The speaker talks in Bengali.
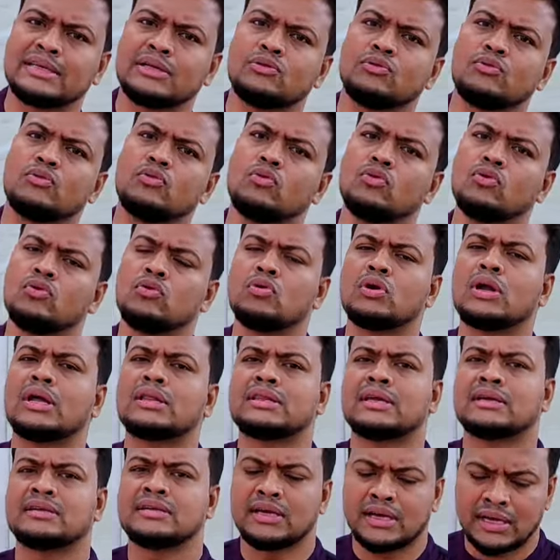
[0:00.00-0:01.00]
আছেন দূর
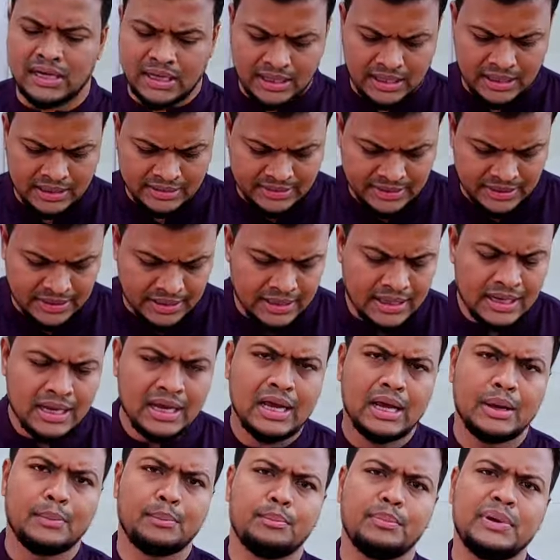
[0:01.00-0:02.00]
দূরান্তে আছেন
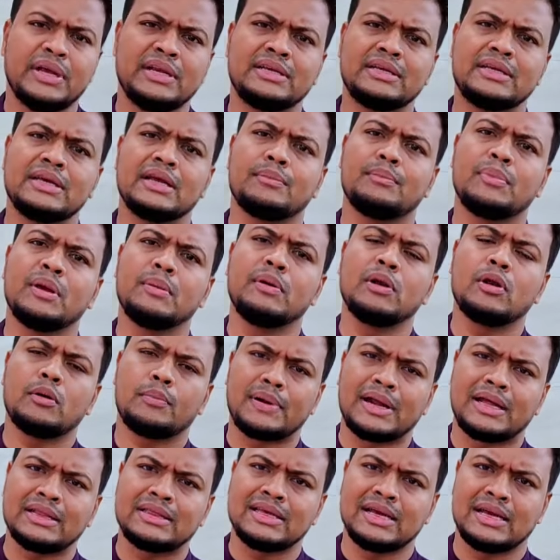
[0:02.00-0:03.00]
বিশ্বের বিভিন্ন
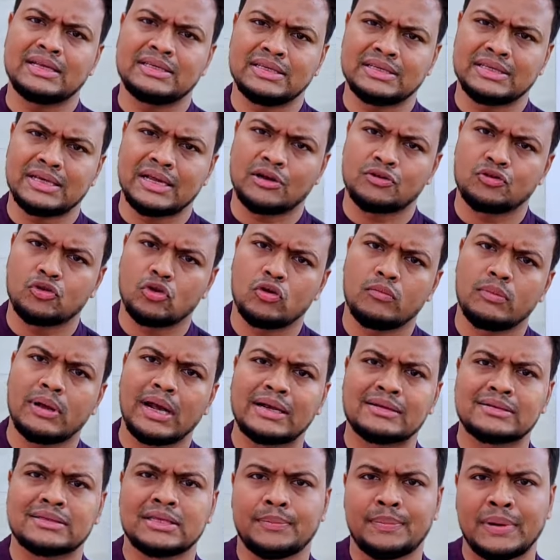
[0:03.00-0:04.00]
প্রান্তে আছেন যারা শোরুমে
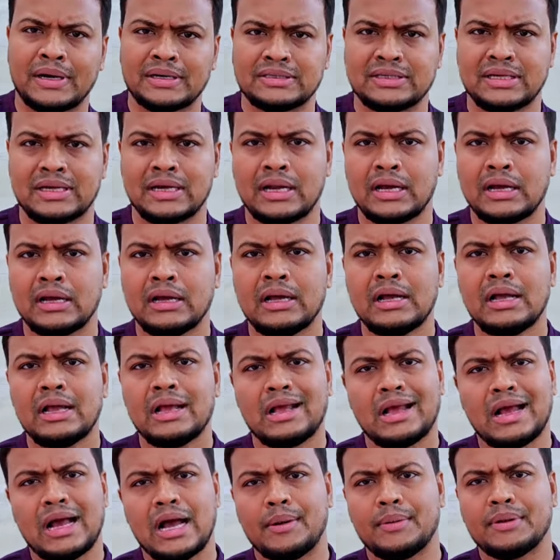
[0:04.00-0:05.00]
আসতে পারছেন না
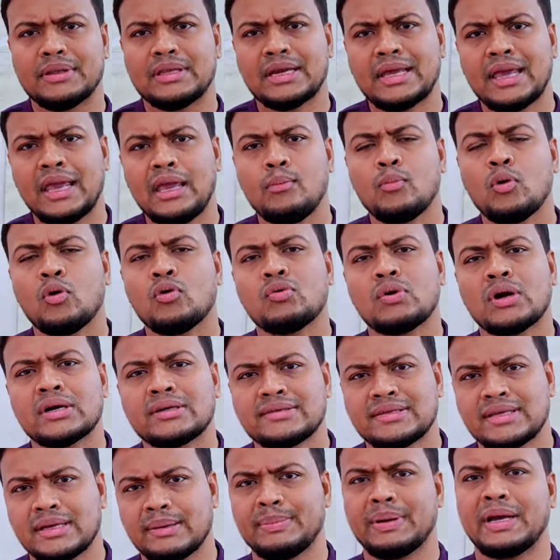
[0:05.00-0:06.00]
আমাদেরকে ইমো
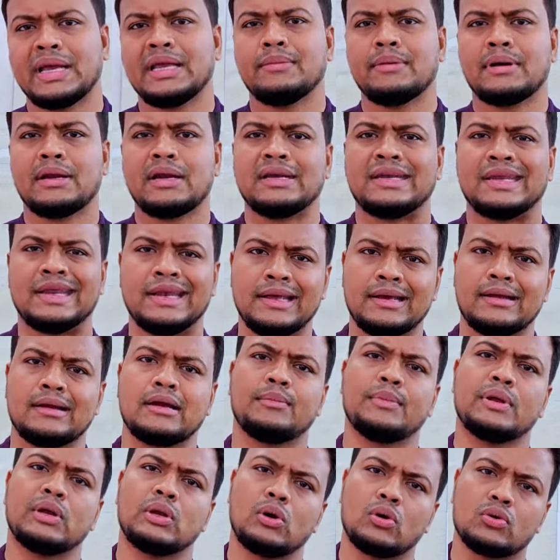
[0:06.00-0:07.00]
হোয়াটসঅ্যাপ ভাইবারে
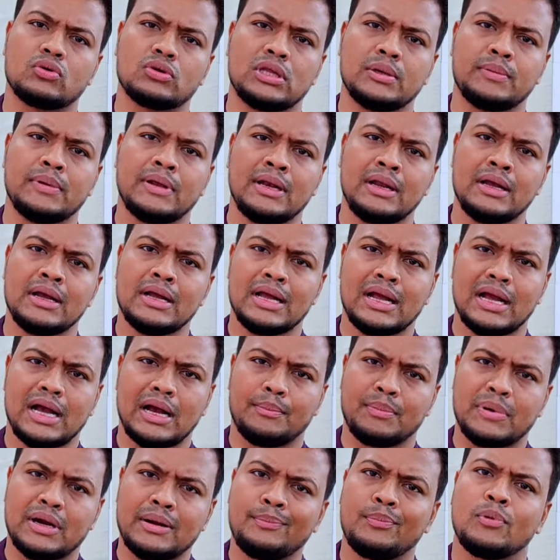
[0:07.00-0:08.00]
টেলিগ্রামে নক দিবেন
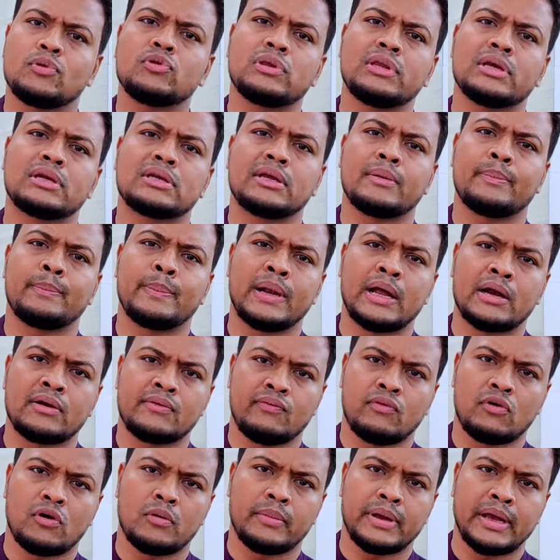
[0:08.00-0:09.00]
আমরা প্রত্যেকটা
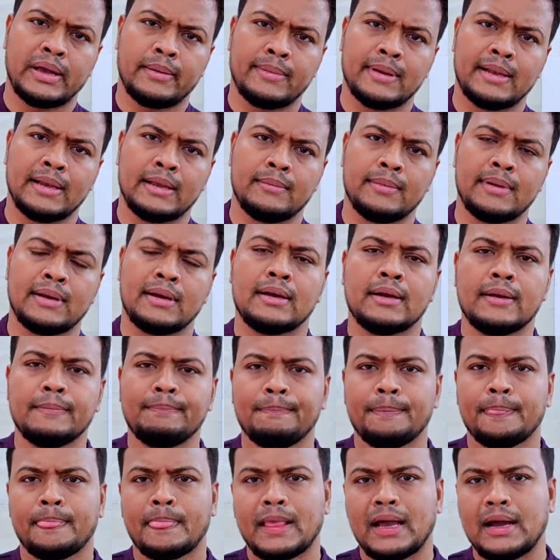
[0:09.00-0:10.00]
প্ল্যাটফর্মে অ্যাভেলেবেল
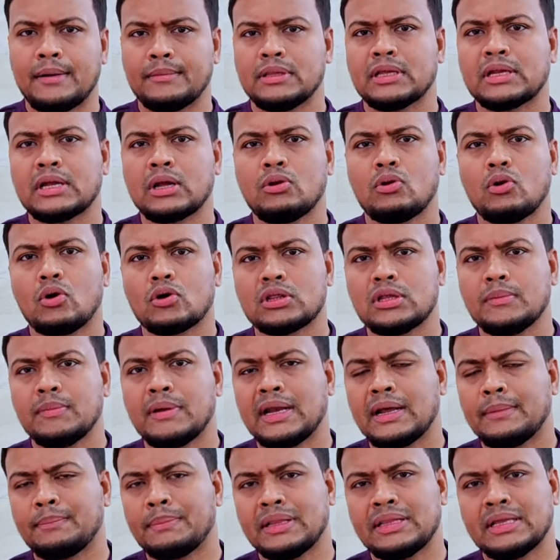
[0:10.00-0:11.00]
আমাদেরকে নক
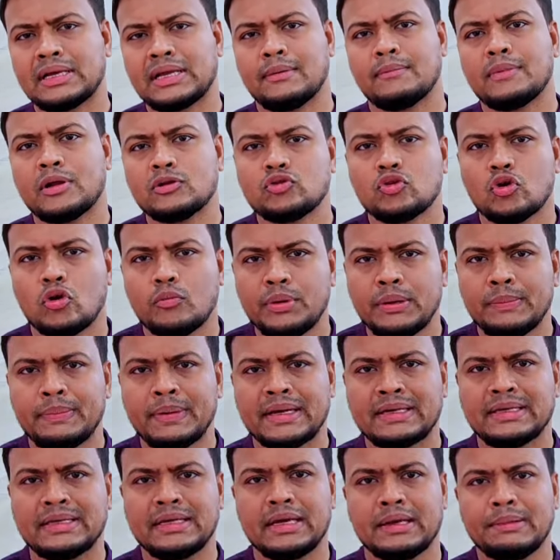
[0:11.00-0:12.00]
দিবেন আপনাদেরকে আমরা ছবি
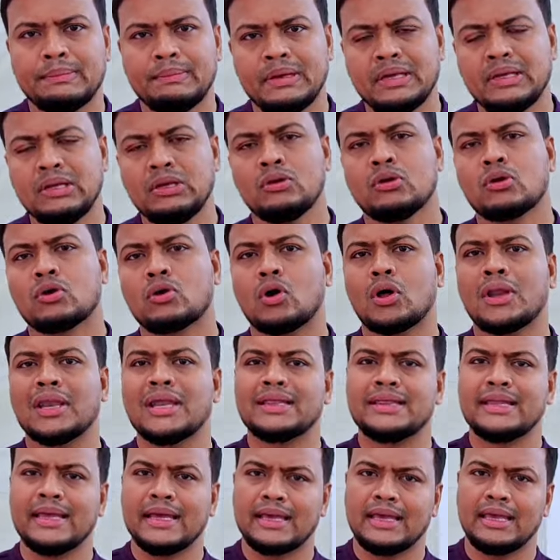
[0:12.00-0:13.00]
পাঠিয়ে ভিডিও
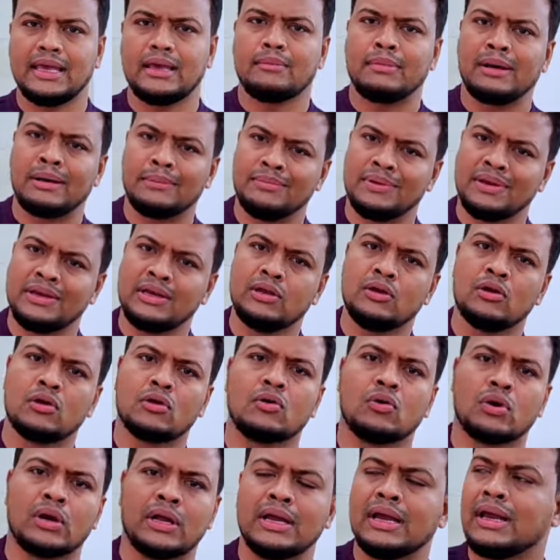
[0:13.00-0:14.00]
কলে দেখিয়ে বা ভিডিও
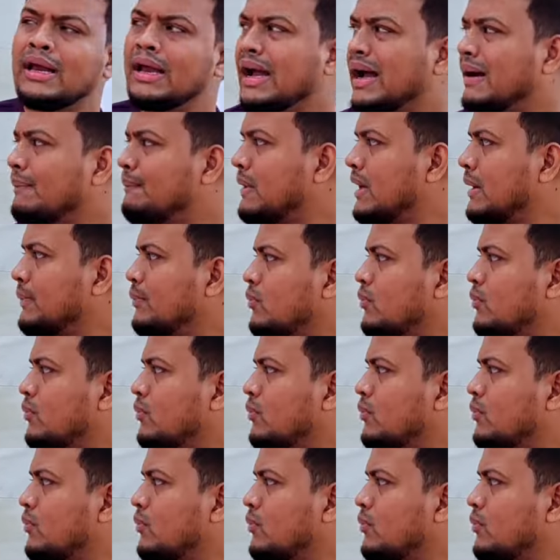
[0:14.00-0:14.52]
করে আপনার